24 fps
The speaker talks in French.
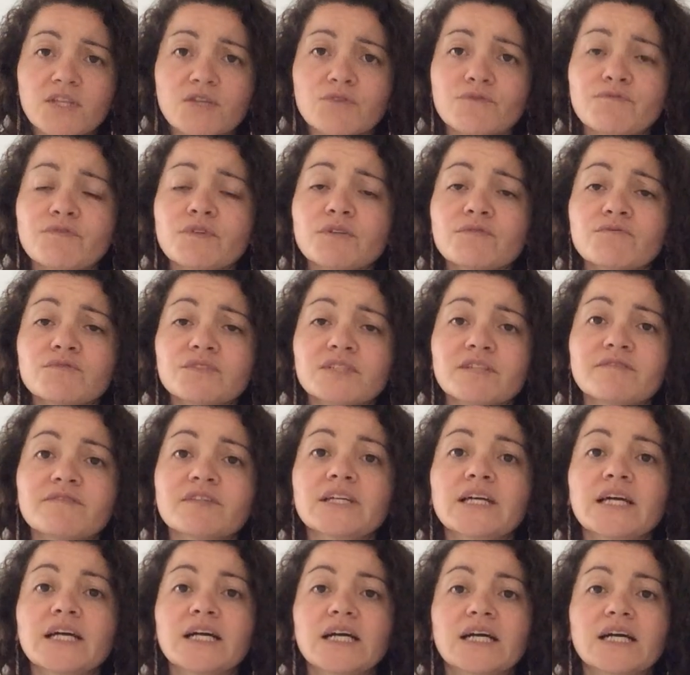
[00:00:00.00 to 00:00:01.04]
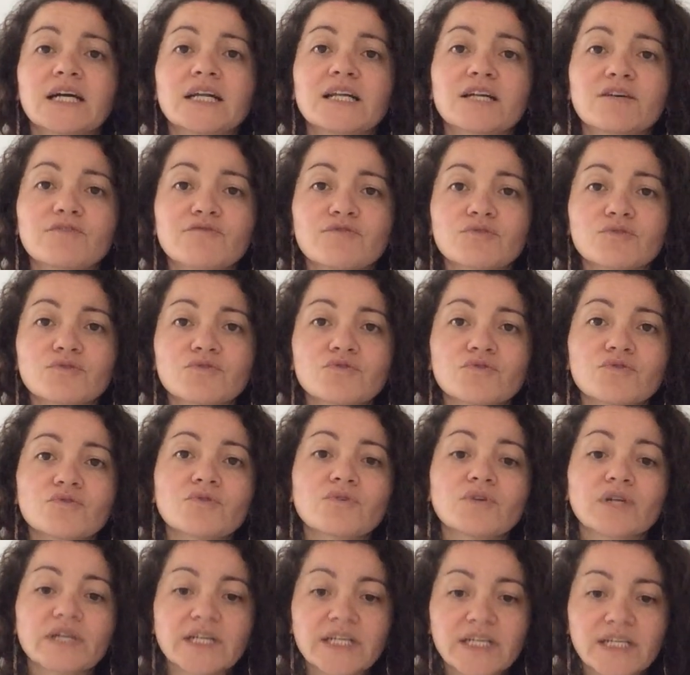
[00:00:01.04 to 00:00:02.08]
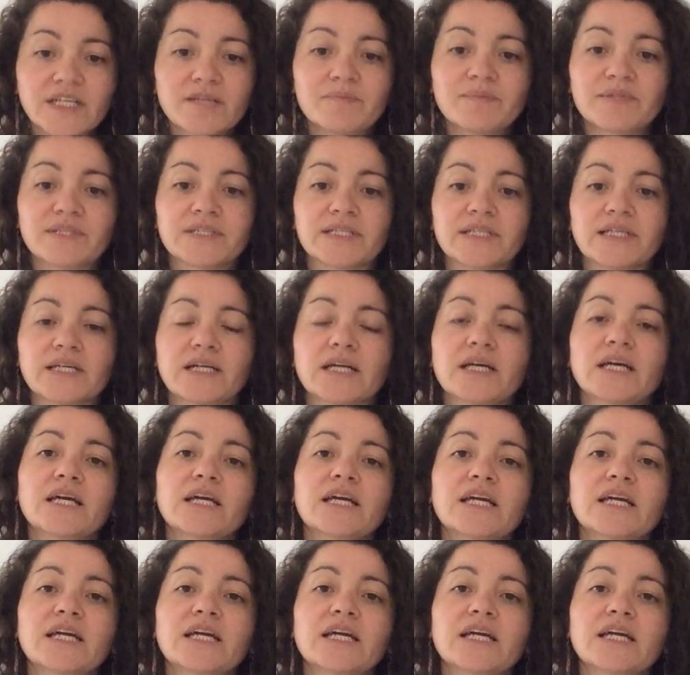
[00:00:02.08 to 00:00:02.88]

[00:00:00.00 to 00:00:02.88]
Une fois que vous avez la photo et la bannière,